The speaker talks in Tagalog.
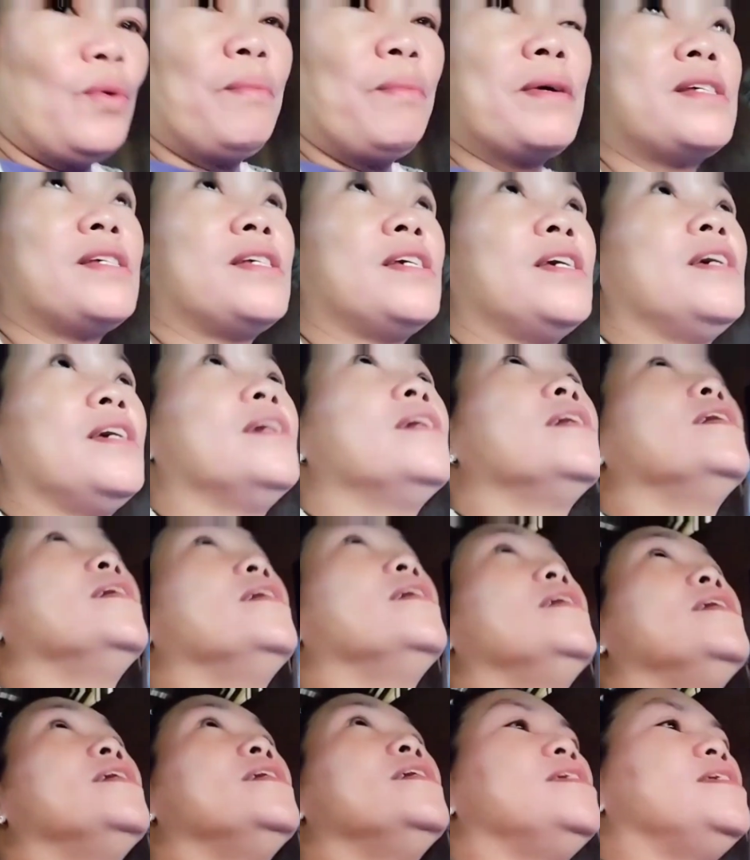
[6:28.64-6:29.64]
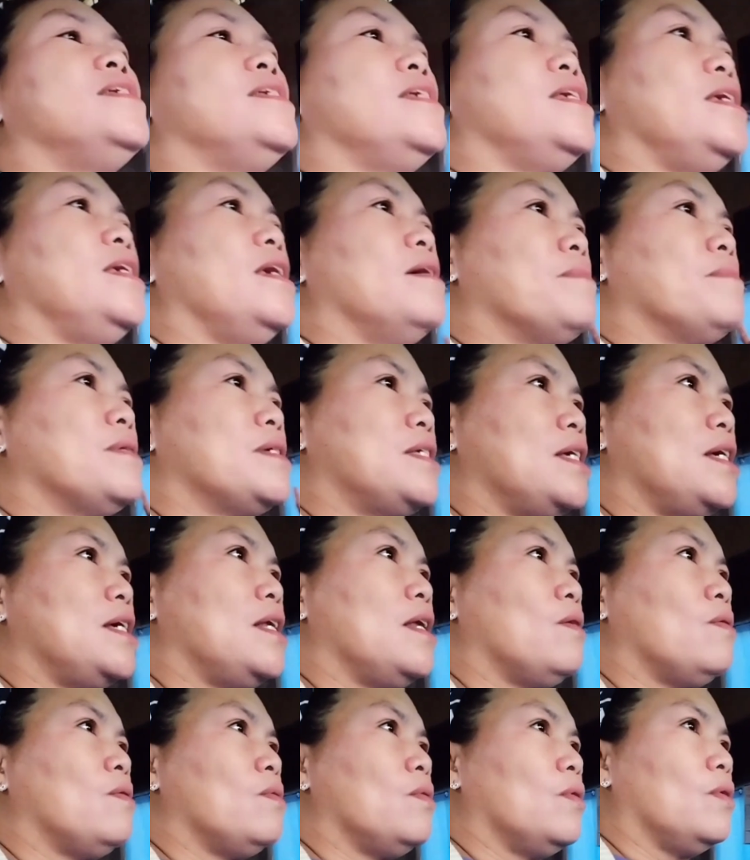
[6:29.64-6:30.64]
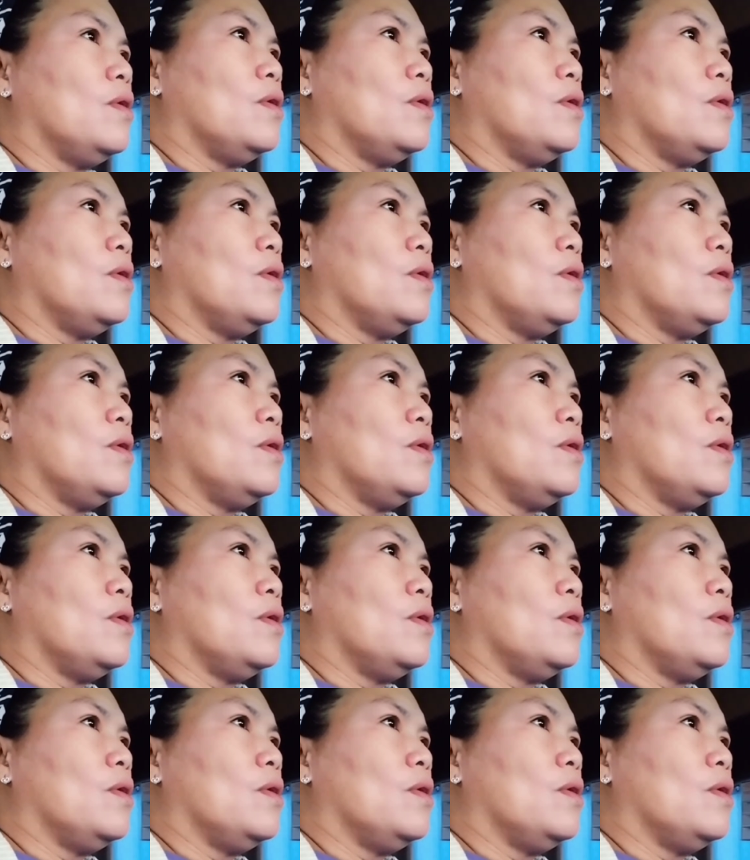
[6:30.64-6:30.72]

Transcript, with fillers: pa si si masilaw.